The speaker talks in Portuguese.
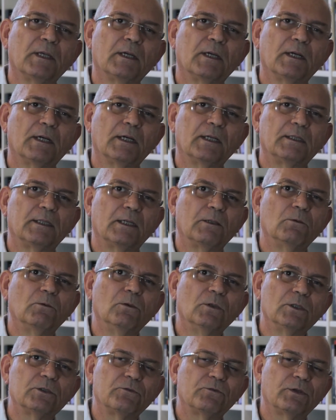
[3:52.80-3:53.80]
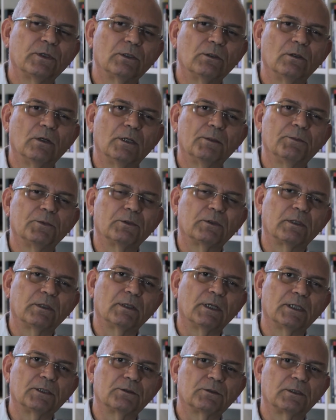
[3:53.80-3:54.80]
uh, tem um outro fenômeno que
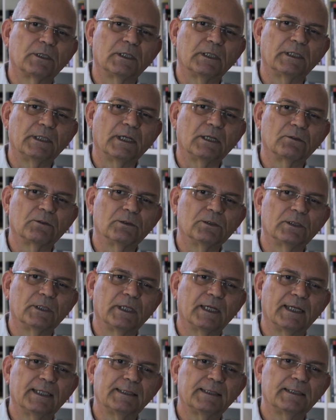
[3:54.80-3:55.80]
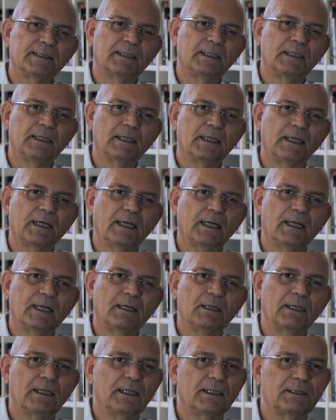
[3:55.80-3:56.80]
eu acho que acontece, que
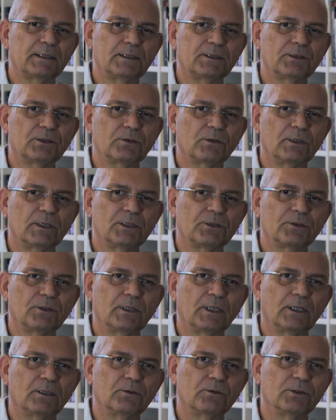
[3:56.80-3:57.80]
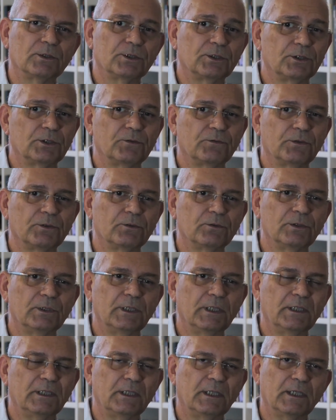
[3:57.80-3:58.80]
é esses colecionadores de
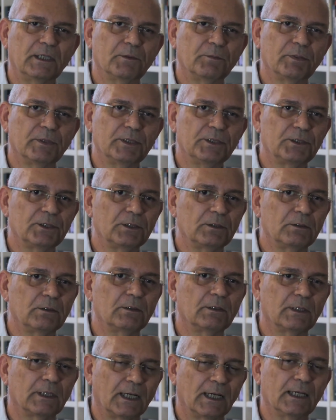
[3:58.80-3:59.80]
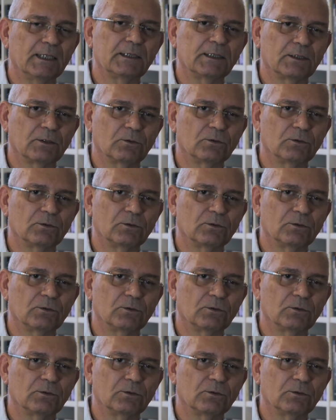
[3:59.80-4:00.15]
figurinha que de repente trazem,